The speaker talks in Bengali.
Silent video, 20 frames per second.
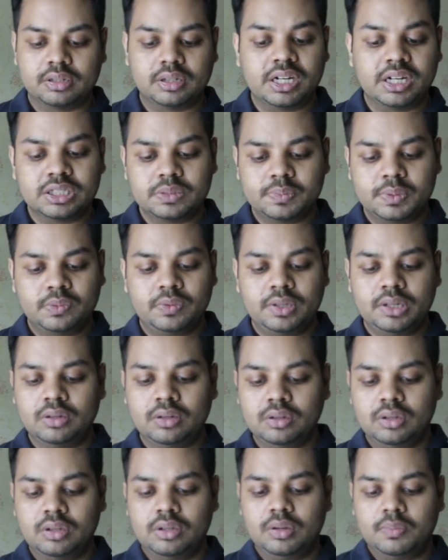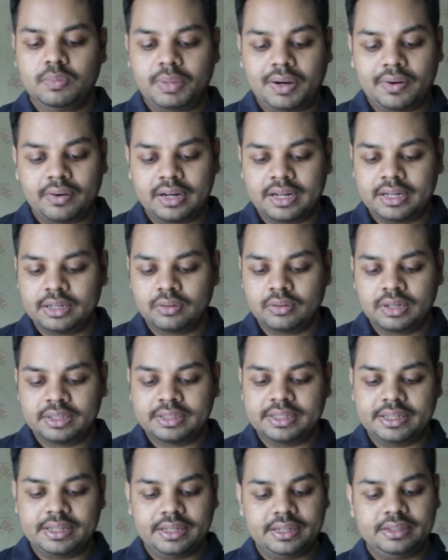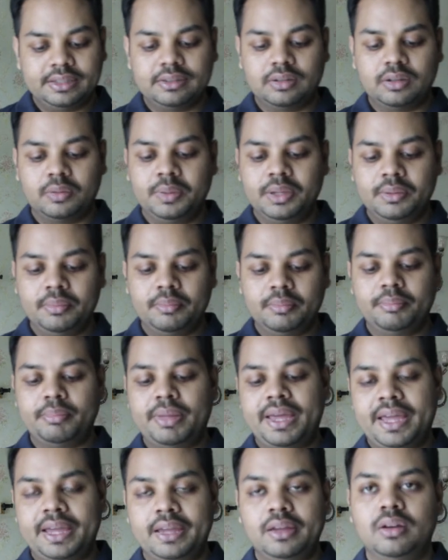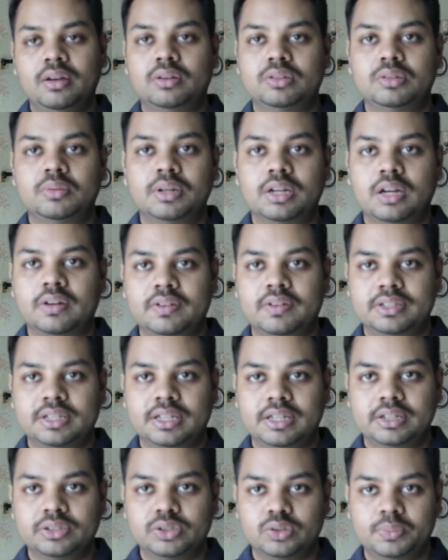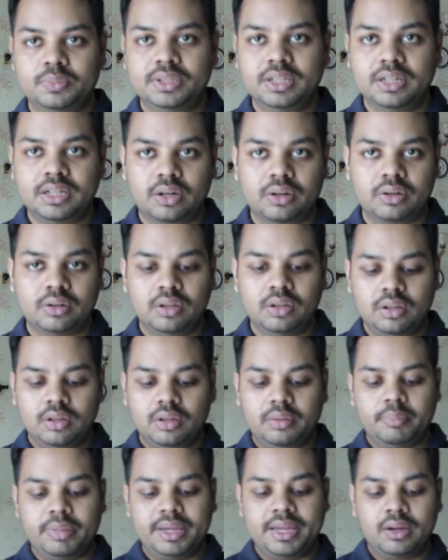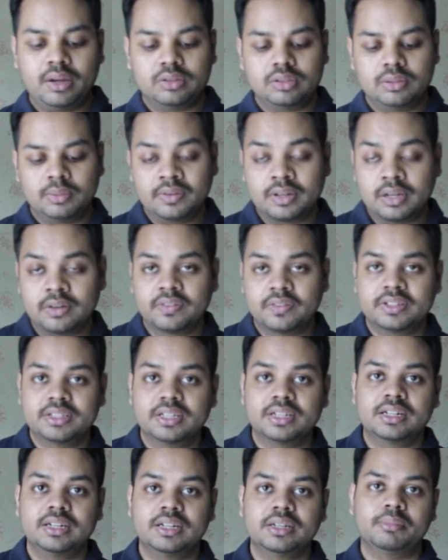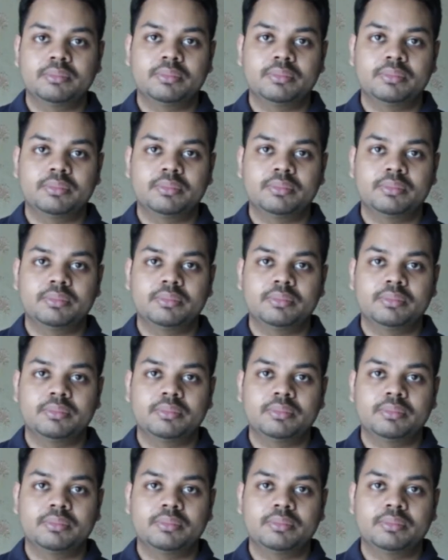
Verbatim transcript: কাশ্মীর বিলো পাওয়ার লাইনগুলো দেখে নিতে হবে ব্যাগ অথবা কাভার থাকলে সুবিধা কারণ ব্যাগ অথবা কাভার থাকলে